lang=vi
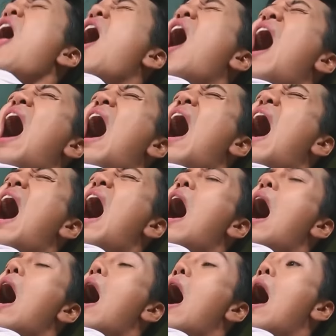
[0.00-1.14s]
à, à, à,
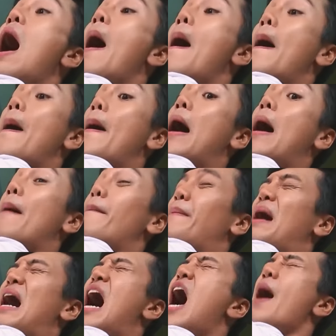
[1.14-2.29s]
à,
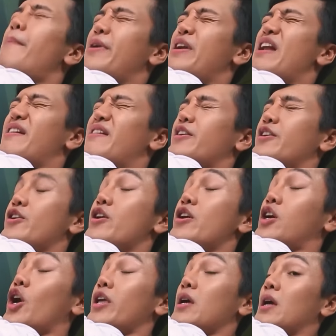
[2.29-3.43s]
à. được
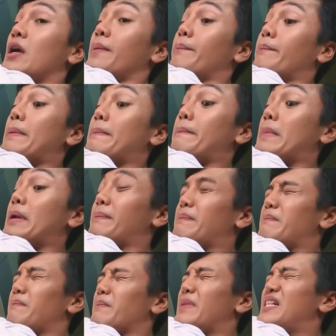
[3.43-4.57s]
rồi
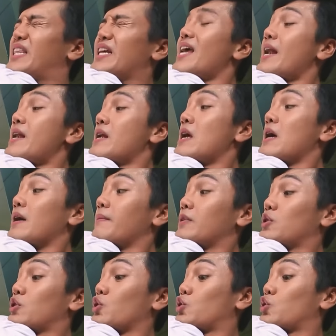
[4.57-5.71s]
bình tĩnh đi anh
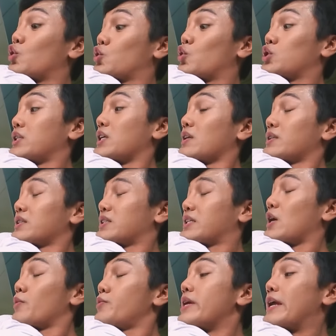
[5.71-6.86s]
tôi tôi tôi sẽ
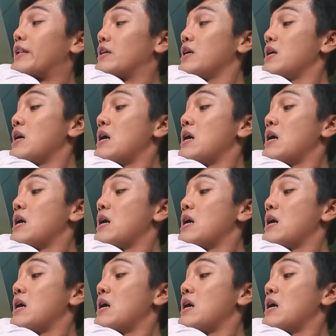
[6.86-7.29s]
không như vậy nữa